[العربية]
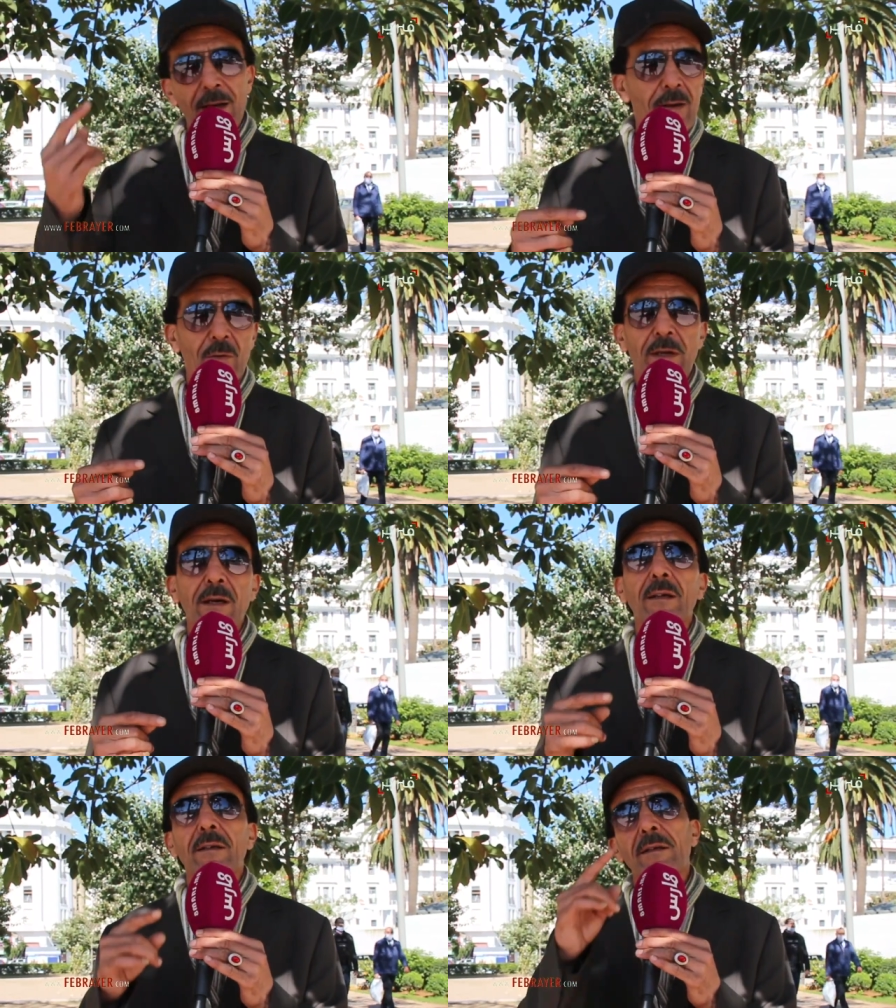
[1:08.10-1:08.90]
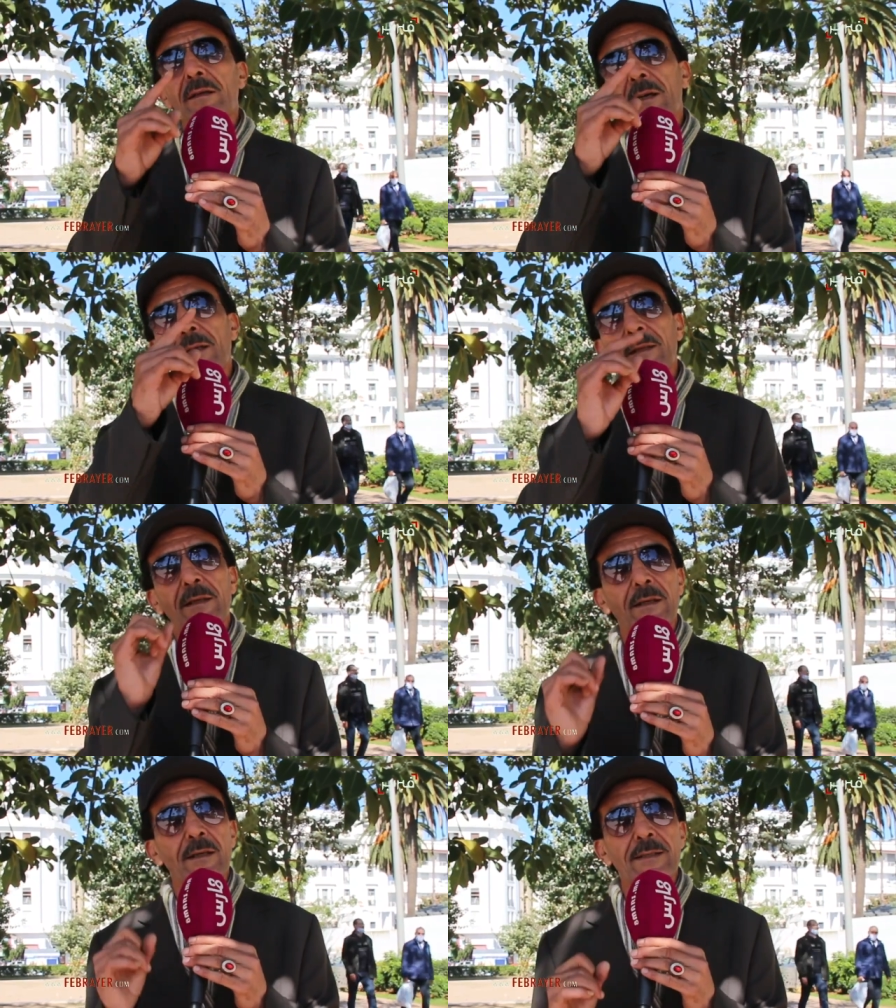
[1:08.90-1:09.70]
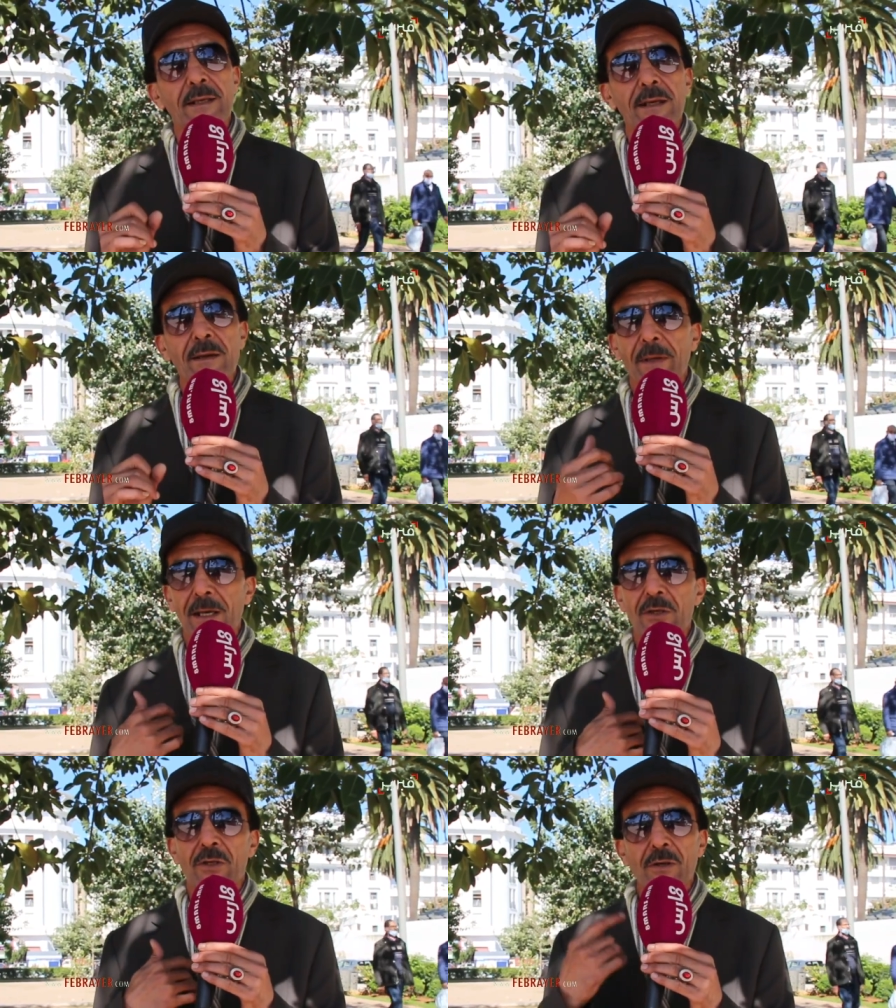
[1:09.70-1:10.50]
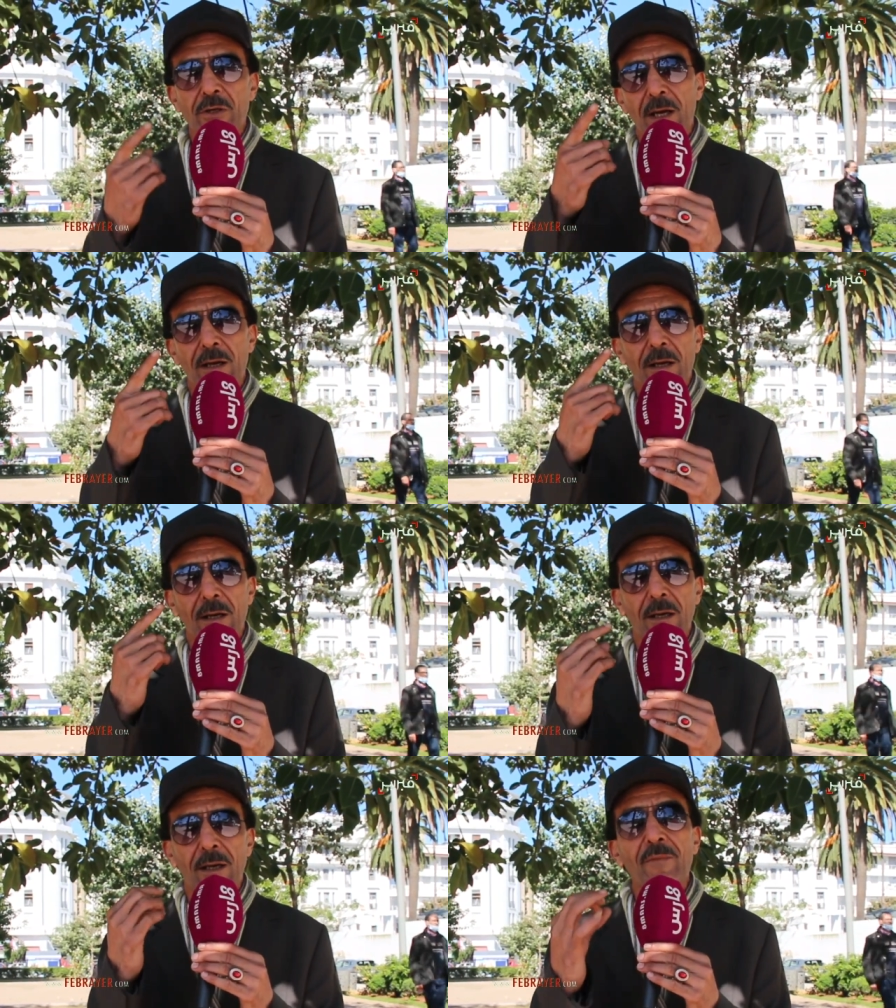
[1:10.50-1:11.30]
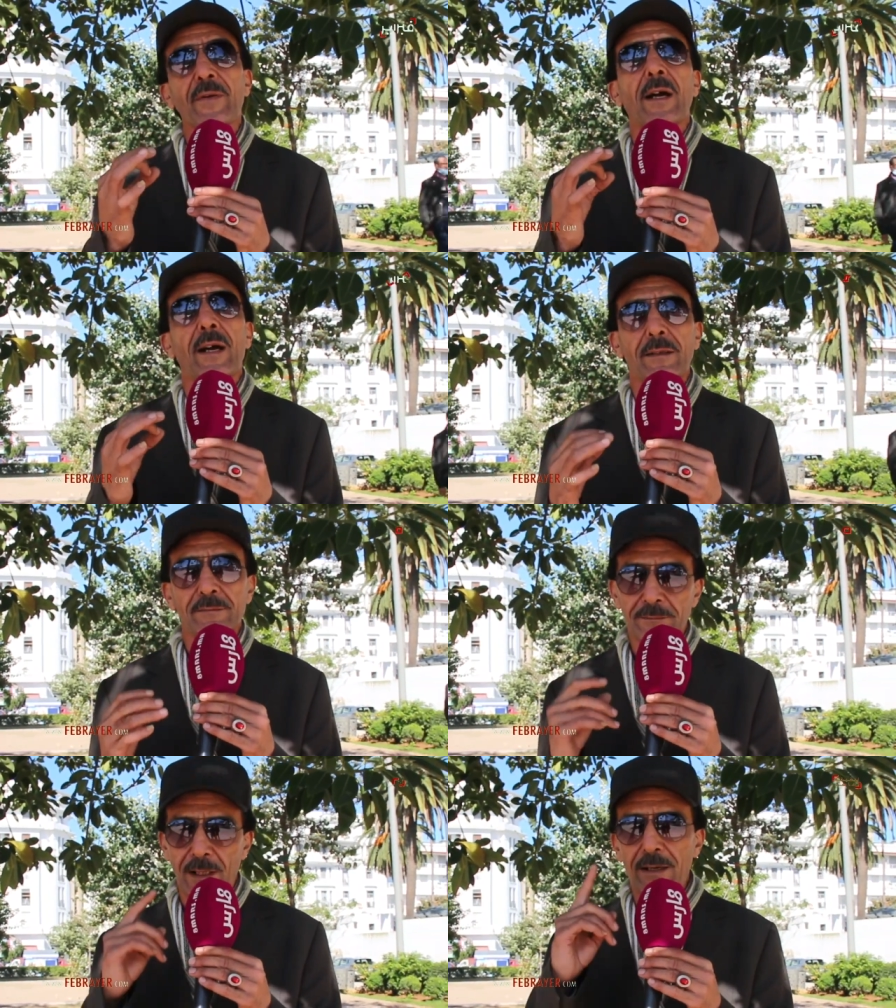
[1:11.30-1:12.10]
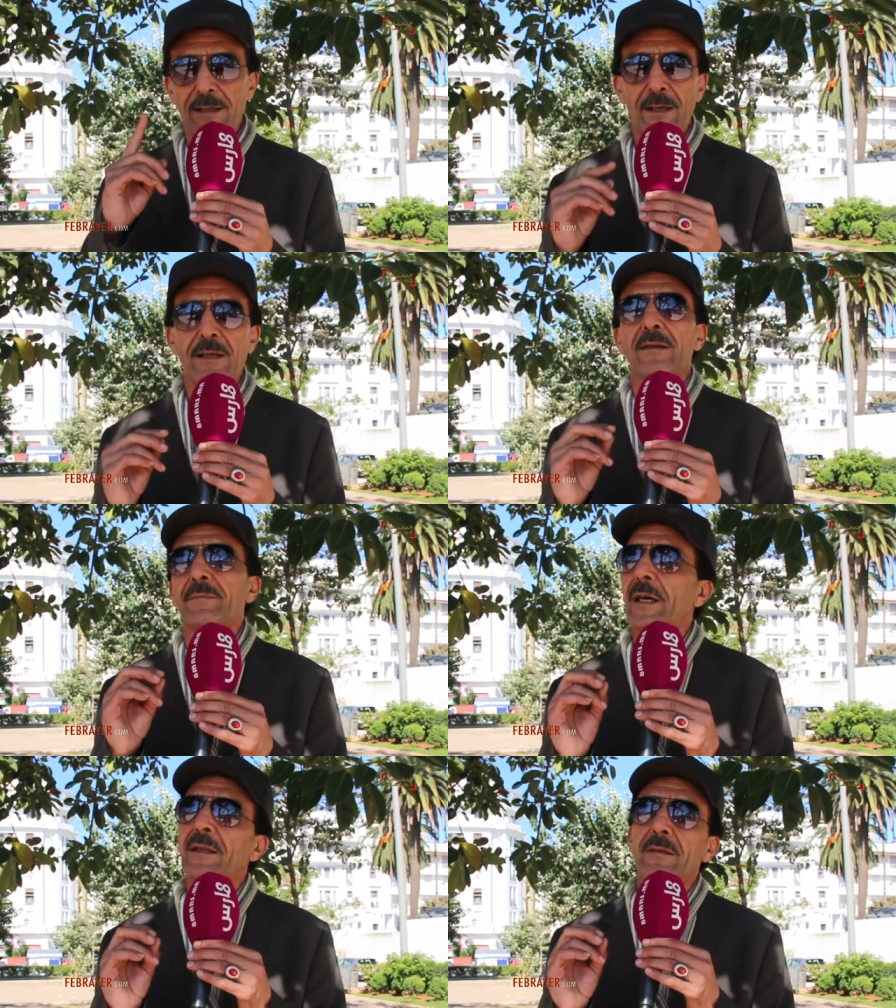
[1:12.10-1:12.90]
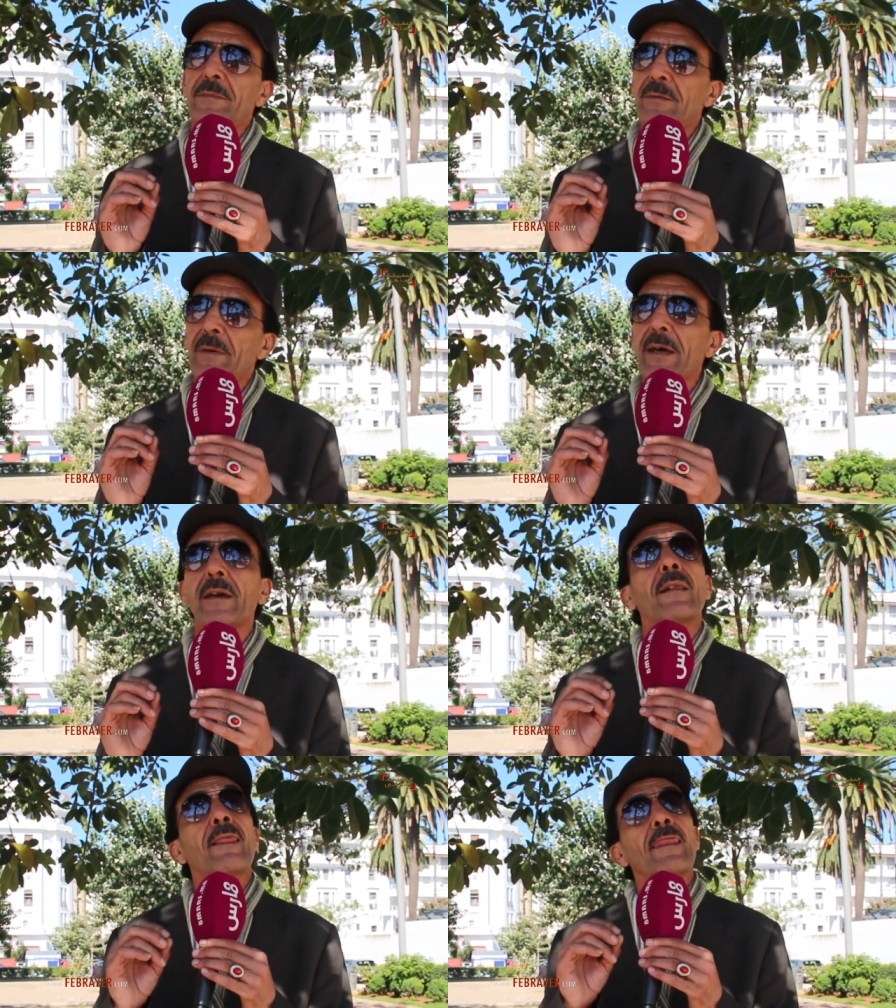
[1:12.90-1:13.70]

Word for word: نعاودها عند زرياب كنسجل جا لافراح تحيه ليه من هذا المنبر